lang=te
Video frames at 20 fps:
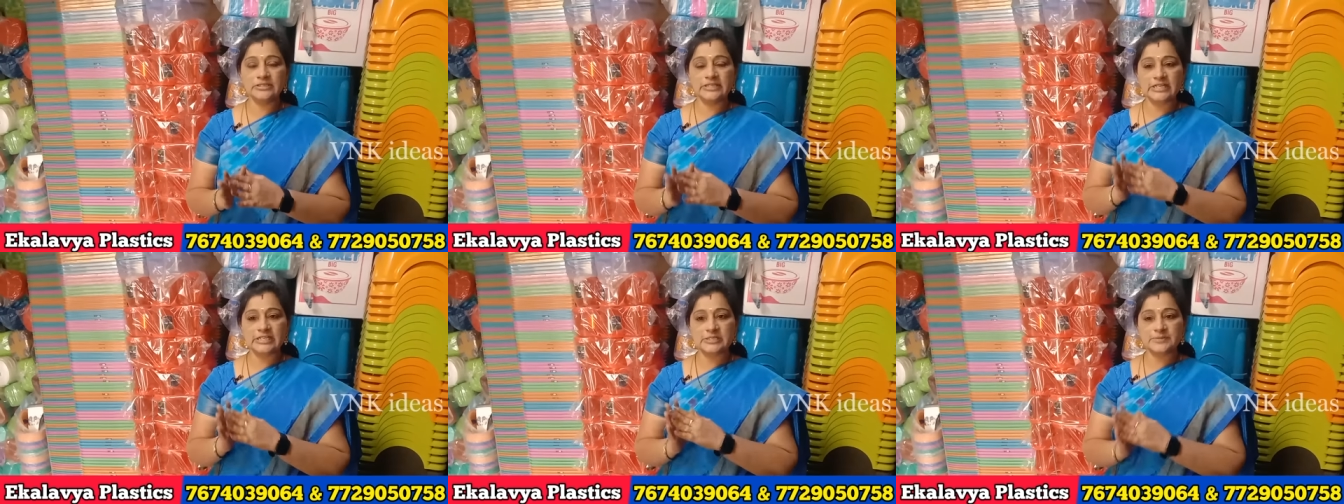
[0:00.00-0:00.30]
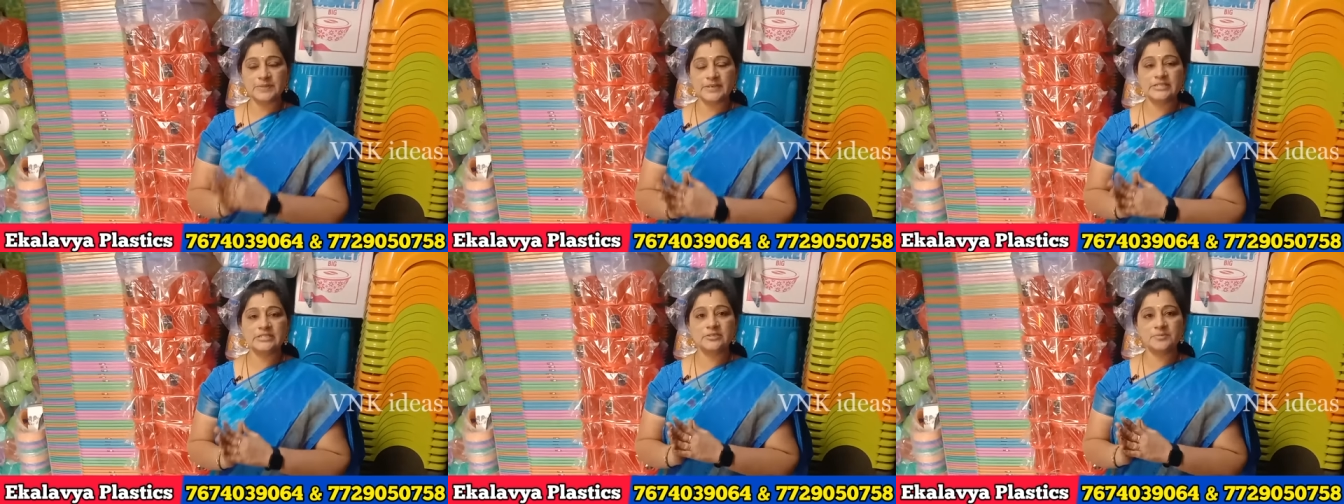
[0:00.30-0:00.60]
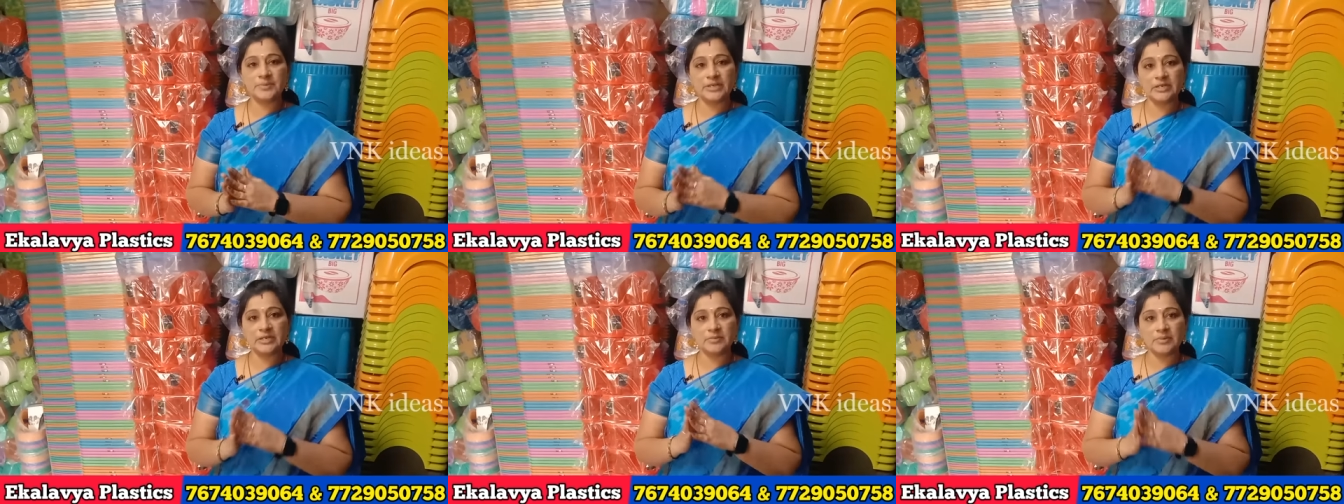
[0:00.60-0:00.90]
సిక్స్ పీస్
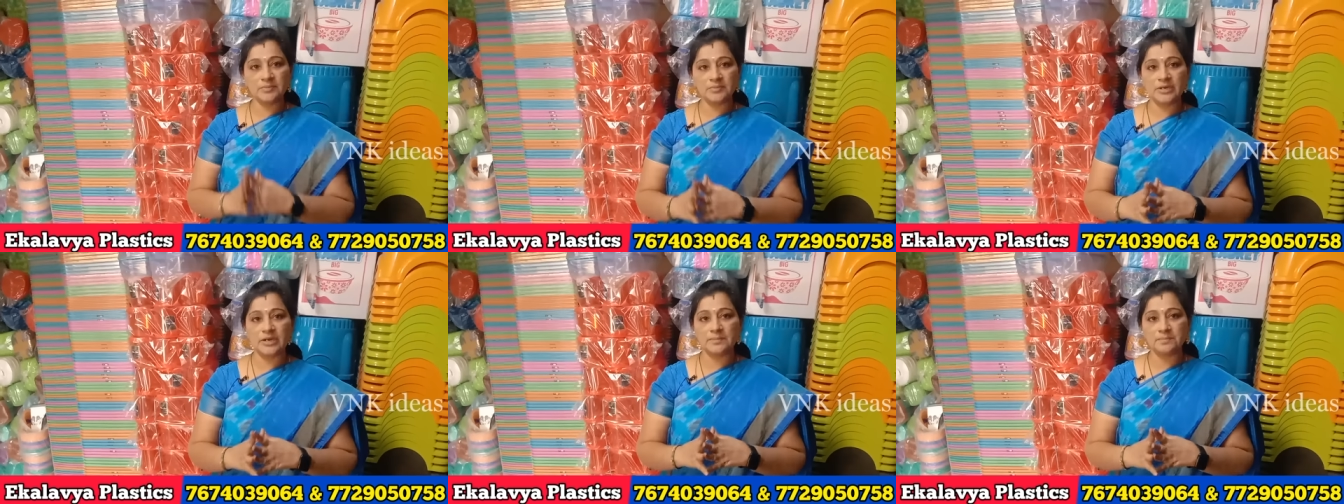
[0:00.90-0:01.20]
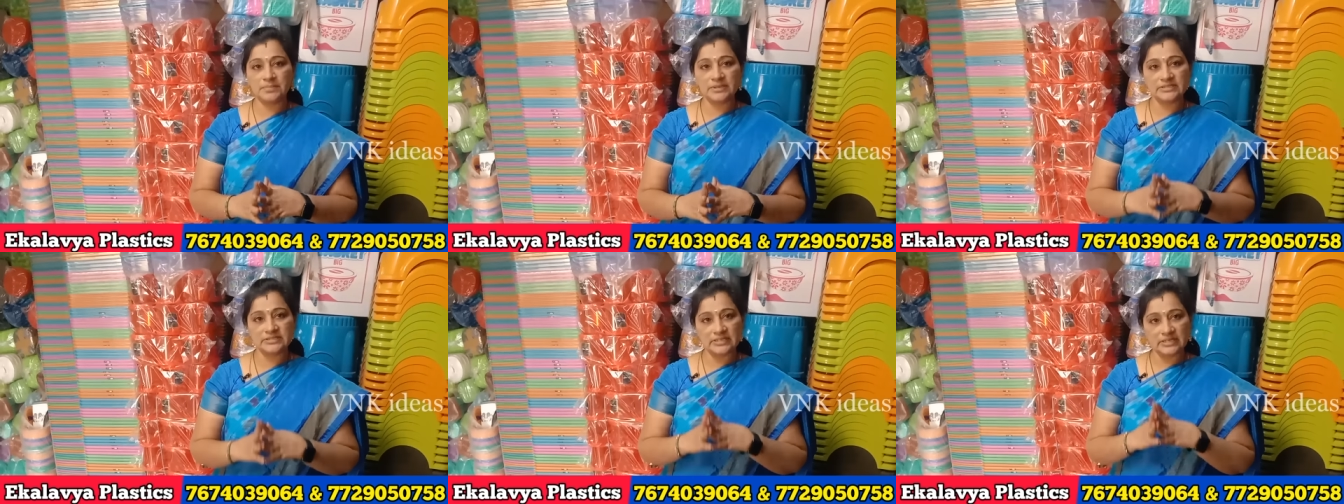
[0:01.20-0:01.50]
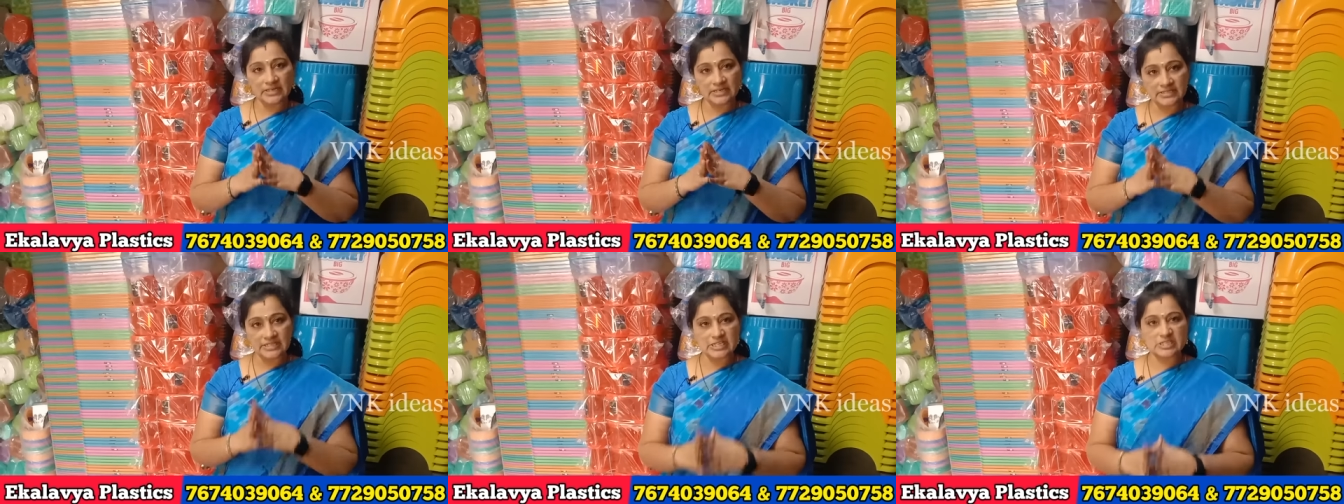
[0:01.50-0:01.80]
మినిమం
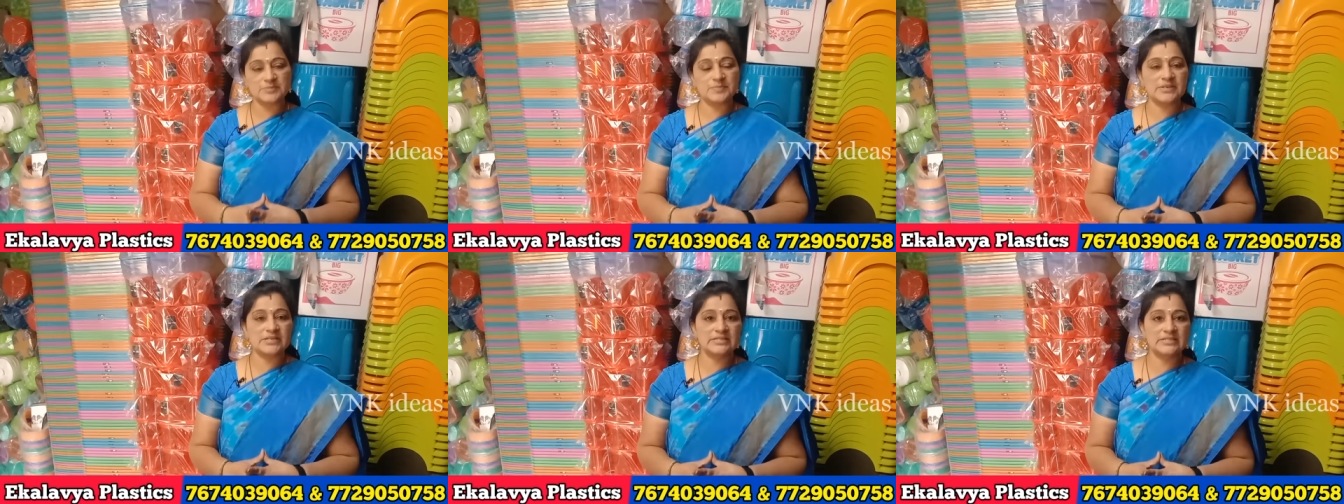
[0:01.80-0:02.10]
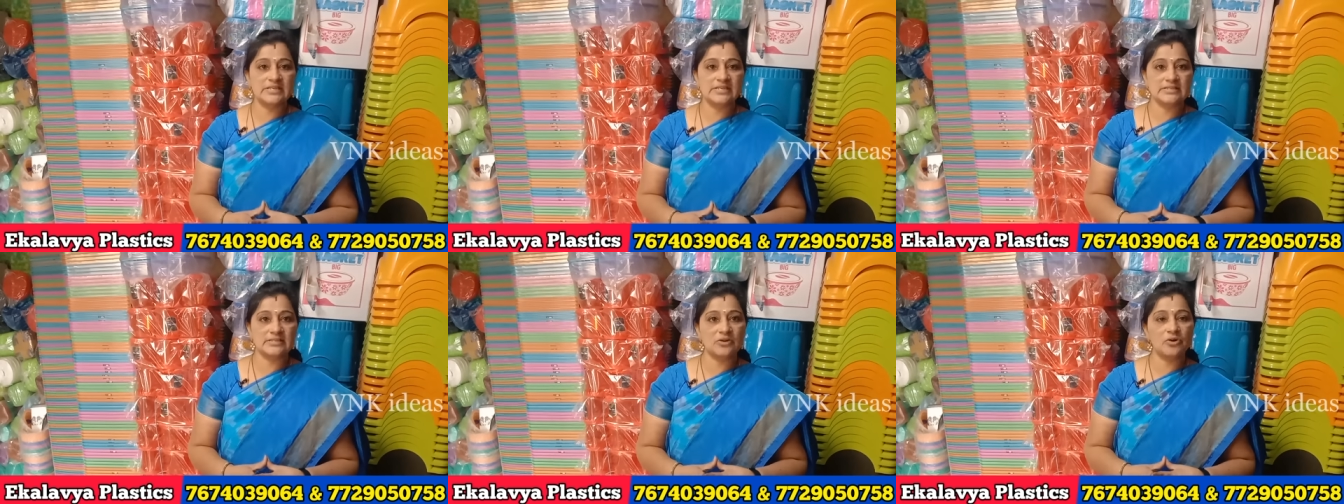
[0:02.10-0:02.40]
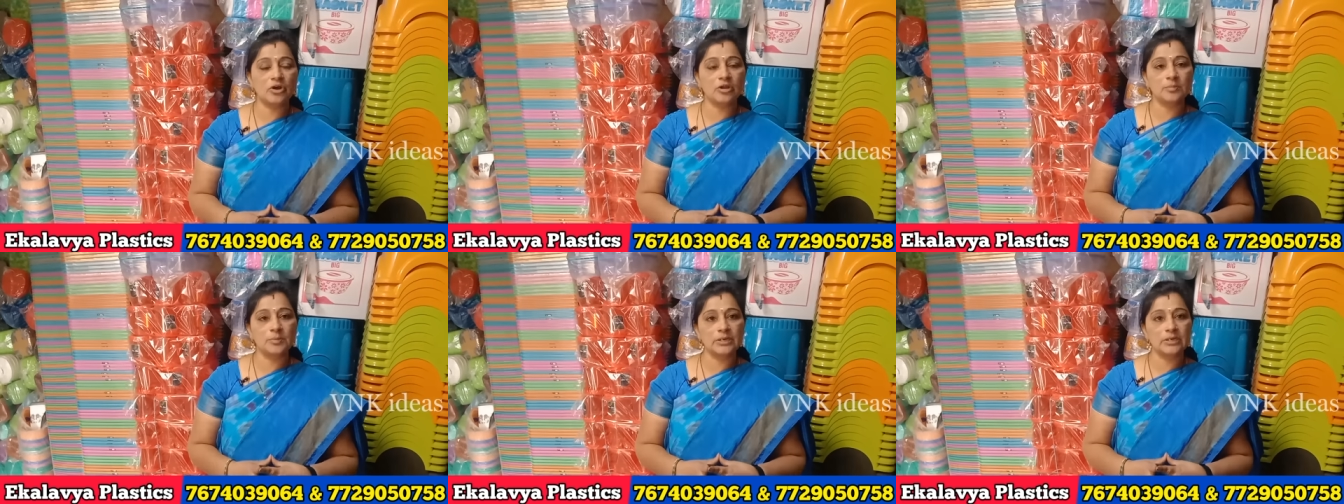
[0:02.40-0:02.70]
కంపల్సరీ సిక్స్ పీస్
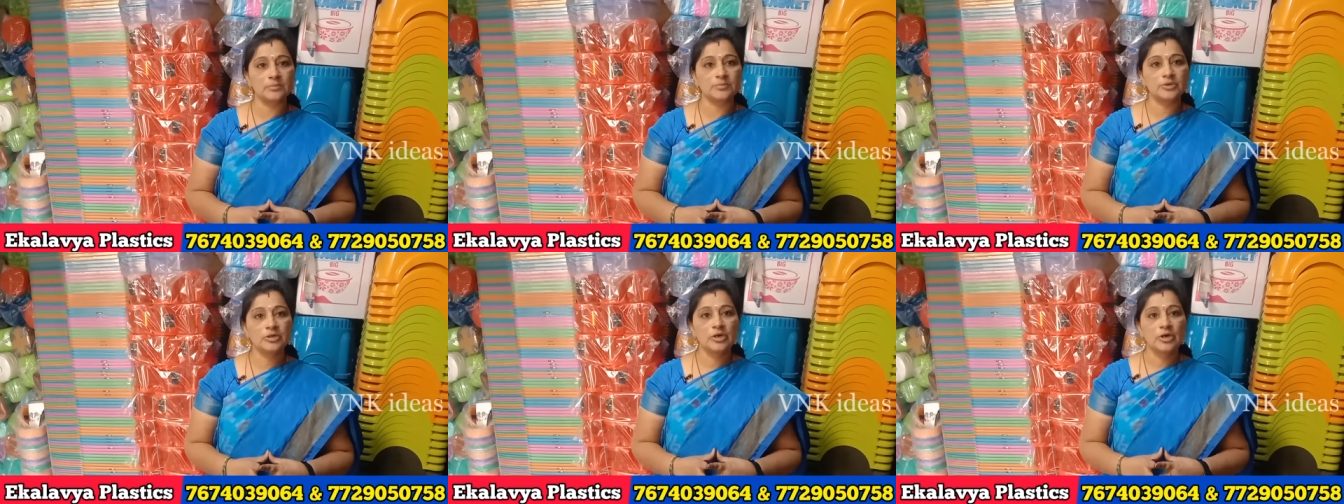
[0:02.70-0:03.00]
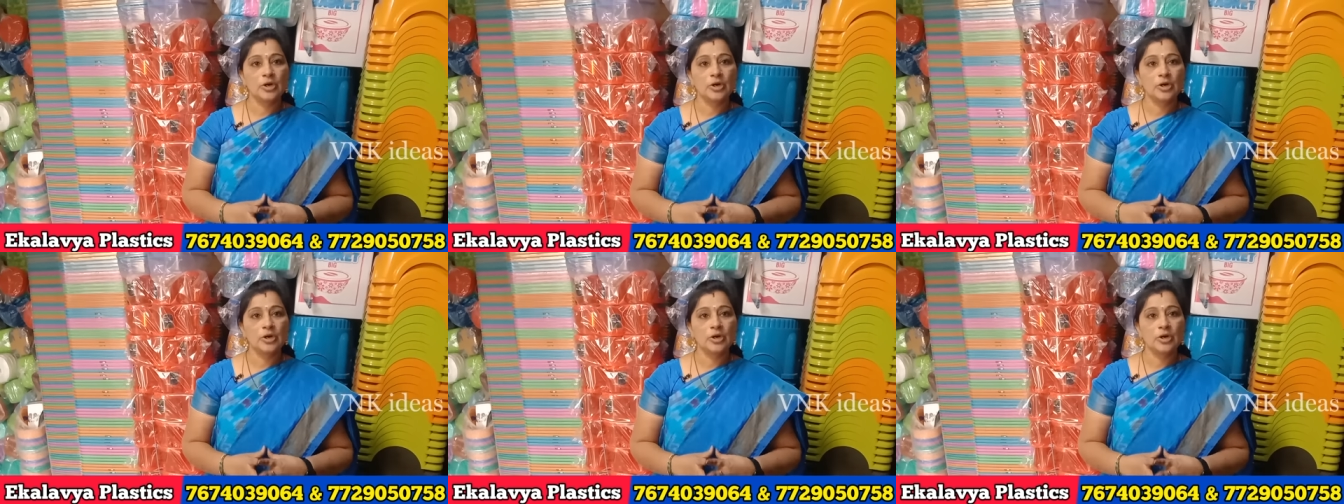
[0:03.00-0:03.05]
తీసుకోవాలి మనం